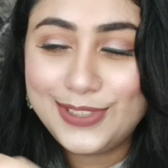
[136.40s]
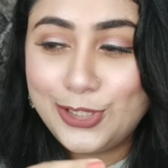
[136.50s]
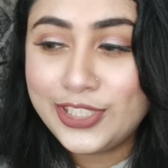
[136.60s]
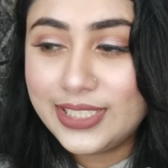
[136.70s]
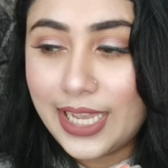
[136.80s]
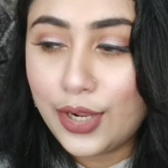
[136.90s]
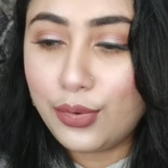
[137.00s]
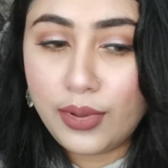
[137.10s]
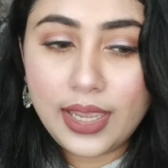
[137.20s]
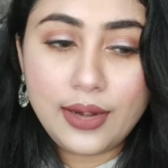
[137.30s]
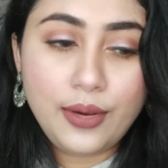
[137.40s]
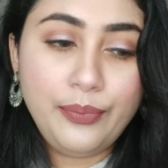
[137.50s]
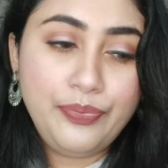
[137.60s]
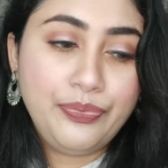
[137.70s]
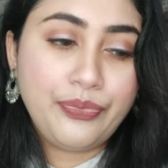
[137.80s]
সো এটা দেখানো হয়ে গেল
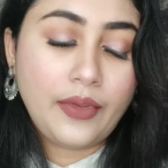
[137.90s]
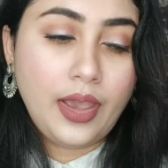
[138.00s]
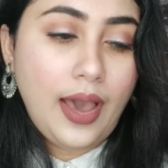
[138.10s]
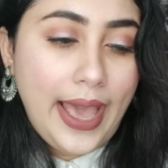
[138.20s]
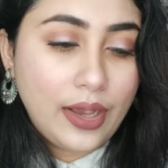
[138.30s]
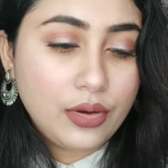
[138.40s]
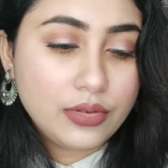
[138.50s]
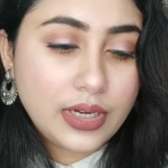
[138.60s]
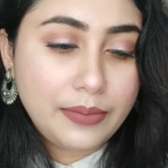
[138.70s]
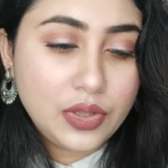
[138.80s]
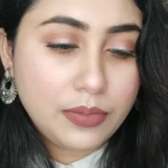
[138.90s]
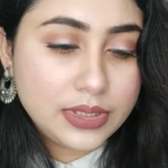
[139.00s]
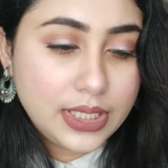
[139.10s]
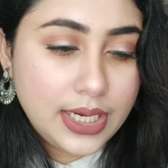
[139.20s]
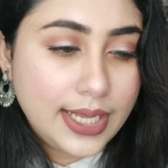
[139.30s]
এখন আমি
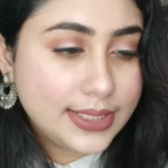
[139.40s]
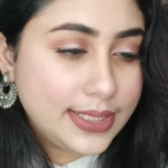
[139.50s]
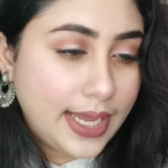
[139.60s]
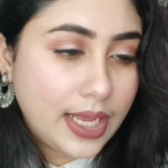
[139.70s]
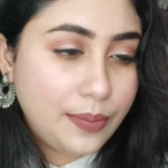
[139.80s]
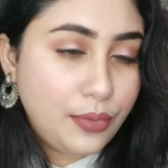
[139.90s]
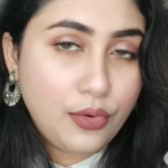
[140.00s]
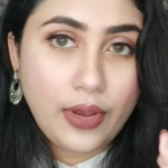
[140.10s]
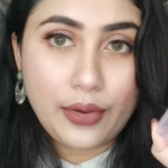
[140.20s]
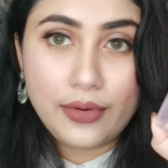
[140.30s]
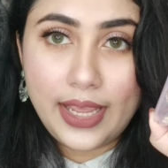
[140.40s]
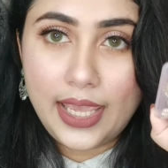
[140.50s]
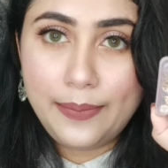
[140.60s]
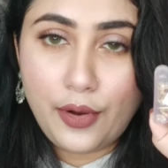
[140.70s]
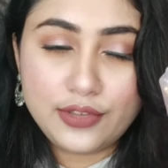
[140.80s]
তোমাদের আর একটা দেখাবো এখন
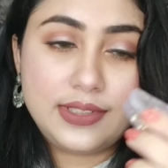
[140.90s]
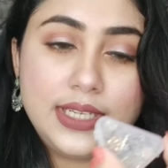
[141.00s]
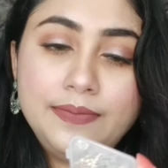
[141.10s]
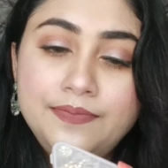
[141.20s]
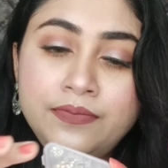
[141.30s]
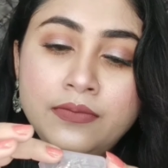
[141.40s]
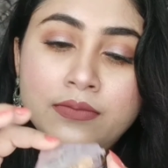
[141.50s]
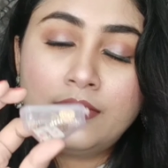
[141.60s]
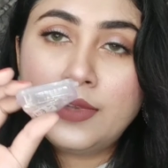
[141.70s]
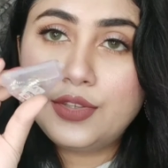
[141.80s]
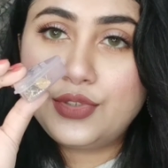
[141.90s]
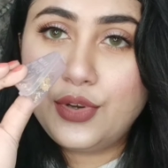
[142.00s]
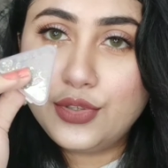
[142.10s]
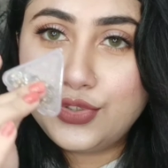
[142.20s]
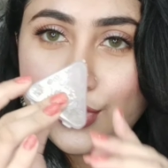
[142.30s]
এই বক্সটা তো
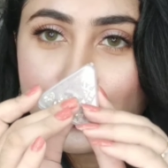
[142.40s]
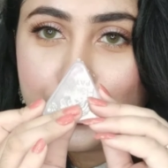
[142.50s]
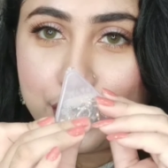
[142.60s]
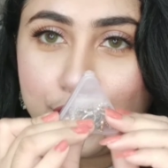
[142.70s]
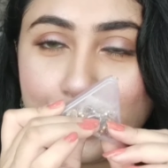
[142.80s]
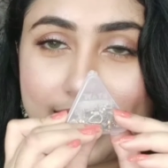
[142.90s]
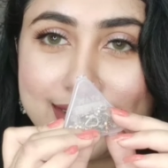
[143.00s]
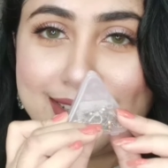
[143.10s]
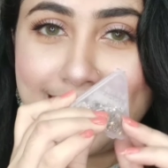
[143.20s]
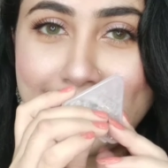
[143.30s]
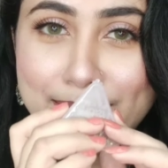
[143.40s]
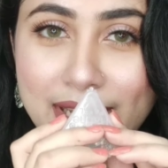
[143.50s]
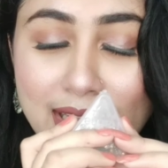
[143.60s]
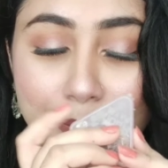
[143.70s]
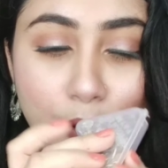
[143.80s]
ছোট্ট একটা
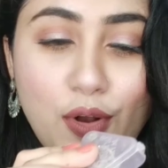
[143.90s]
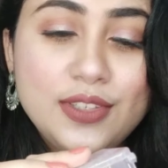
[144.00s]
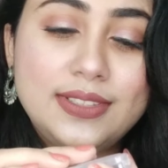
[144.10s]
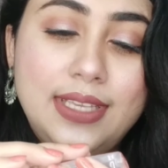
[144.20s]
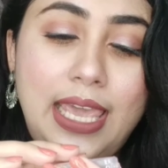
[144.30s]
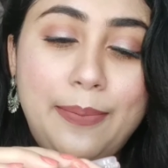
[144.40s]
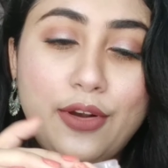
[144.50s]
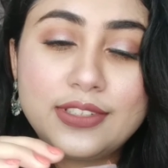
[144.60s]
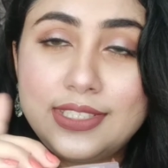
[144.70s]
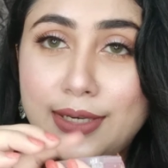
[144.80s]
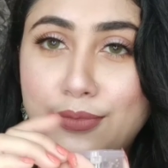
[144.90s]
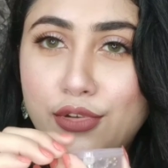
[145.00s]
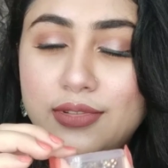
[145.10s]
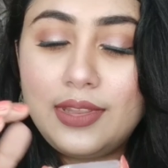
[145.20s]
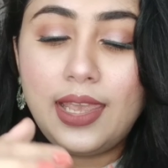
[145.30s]
মিনি বক্স এই বক্সটার
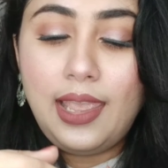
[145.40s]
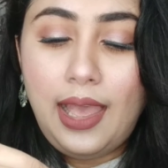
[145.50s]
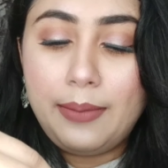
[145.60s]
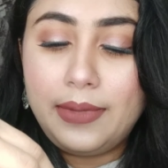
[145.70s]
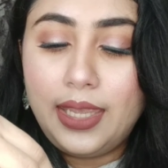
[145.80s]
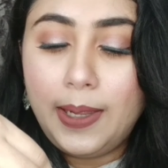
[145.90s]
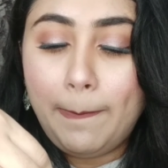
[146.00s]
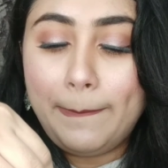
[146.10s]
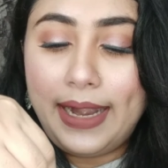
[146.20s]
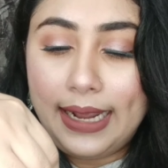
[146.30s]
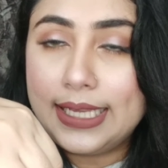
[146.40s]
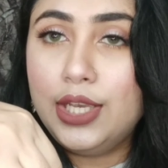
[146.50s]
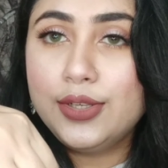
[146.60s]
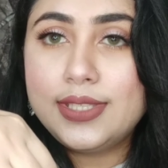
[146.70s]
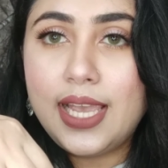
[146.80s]
মধ্যে আমি রাখি
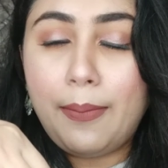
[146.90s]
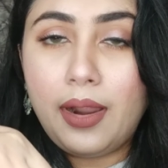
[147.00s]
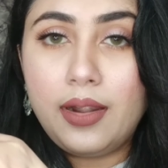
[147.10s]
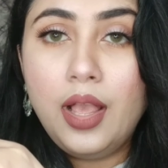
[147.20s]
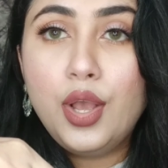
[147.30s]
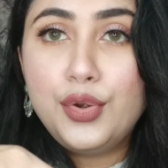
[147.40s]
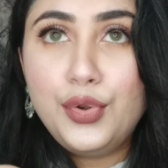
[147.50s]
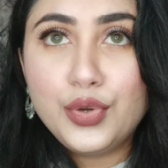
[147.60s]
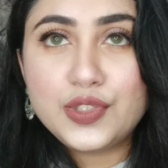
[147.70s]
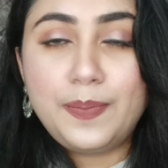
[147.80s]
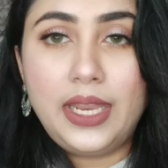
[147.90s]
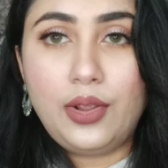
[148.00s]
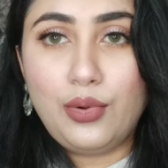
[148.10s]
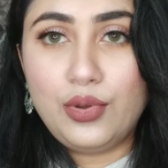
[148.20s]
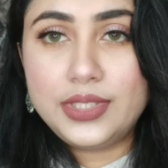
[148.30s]
হচ্ছে আমার পিন
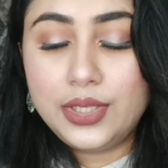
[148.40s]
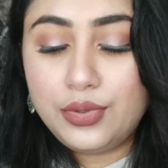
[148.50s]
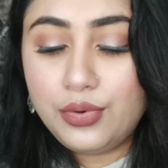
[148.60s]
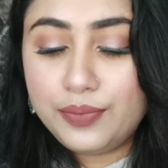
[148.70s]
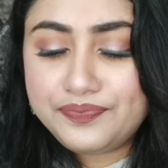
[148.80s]
গুলো যেহেতু